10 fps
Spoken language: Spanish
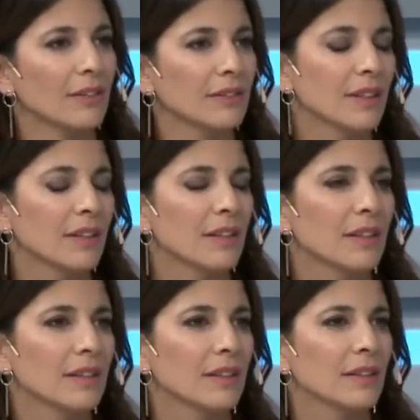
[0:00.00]
en
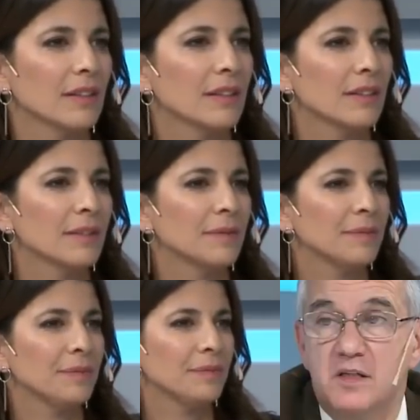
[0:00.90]
España, ¿cierto? Y
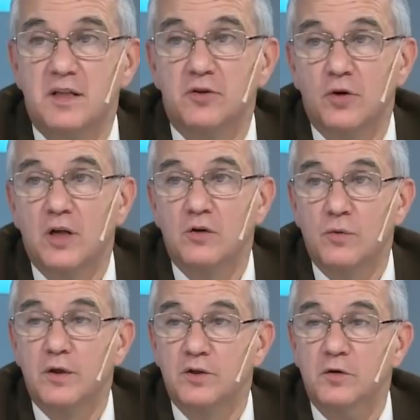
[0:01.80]
los reyes, tanto Carlos
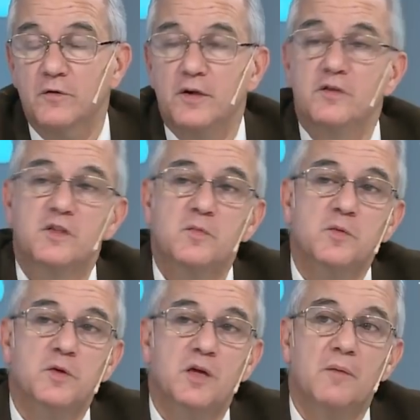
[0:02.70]
IV como Fernando
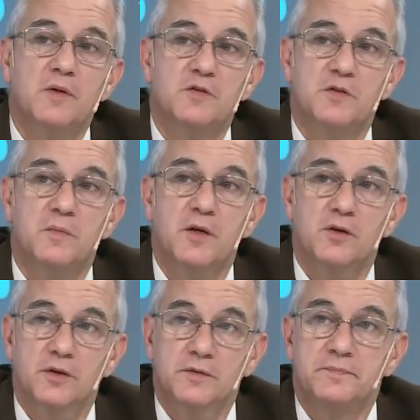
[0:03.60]
VII, estaban presos en
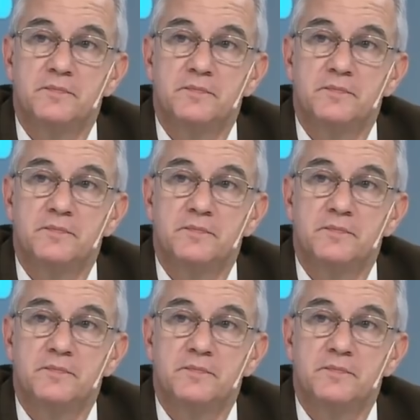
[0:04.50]
Bayón.